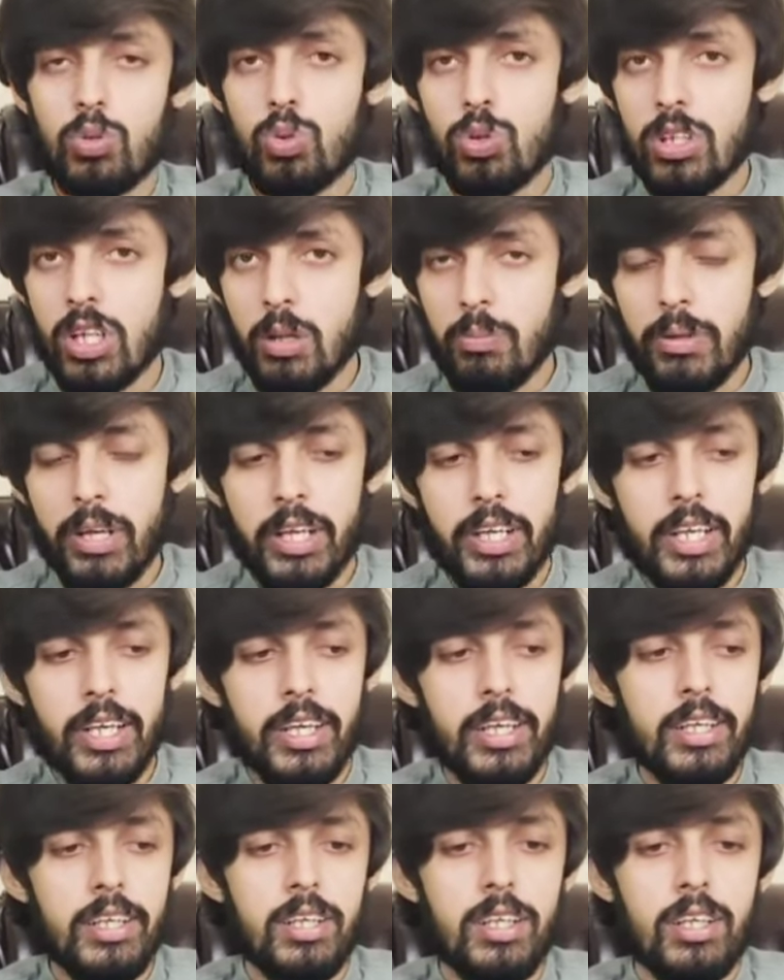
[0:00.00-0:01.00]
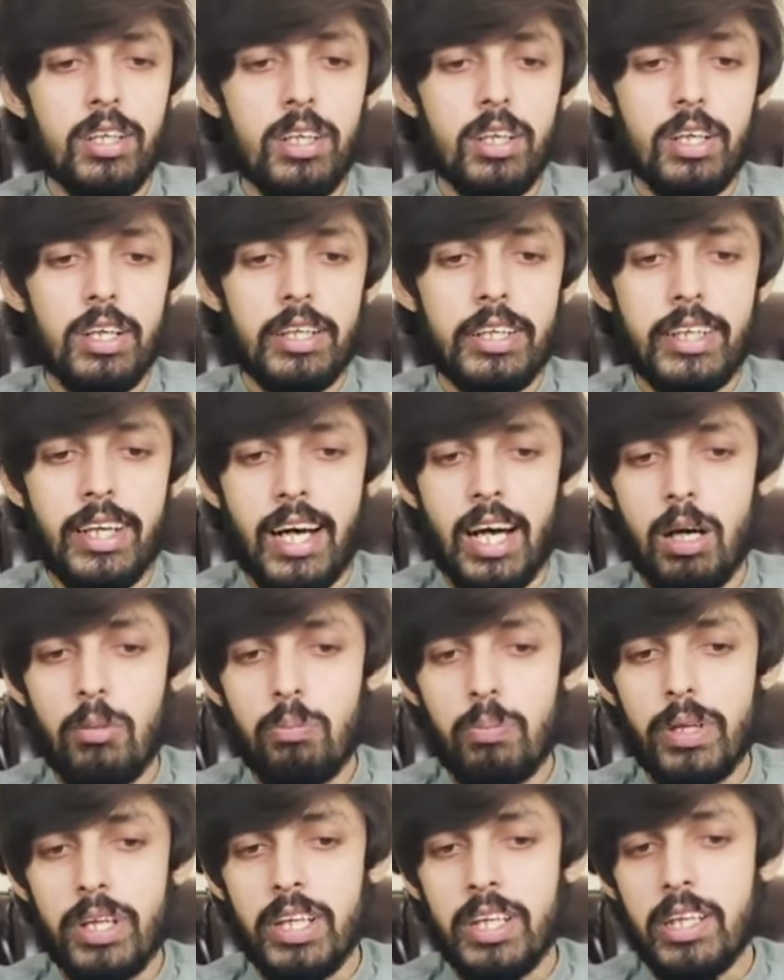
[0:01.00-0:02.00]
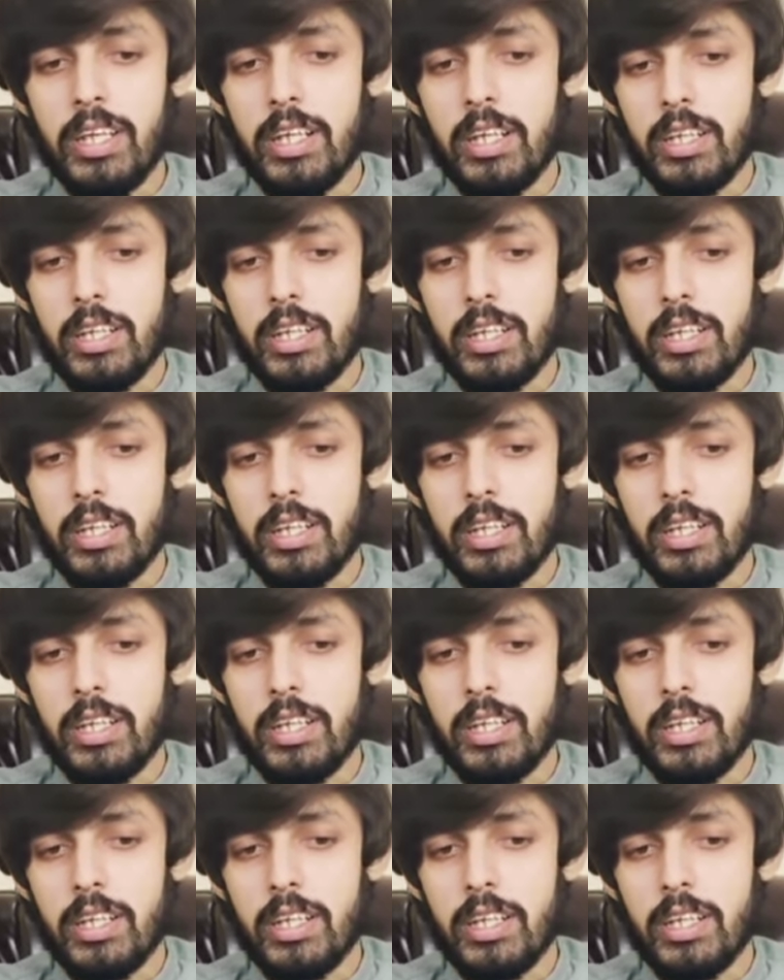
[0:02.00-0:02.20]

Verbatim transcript: पहले गूगल पे आना है यहाँ पे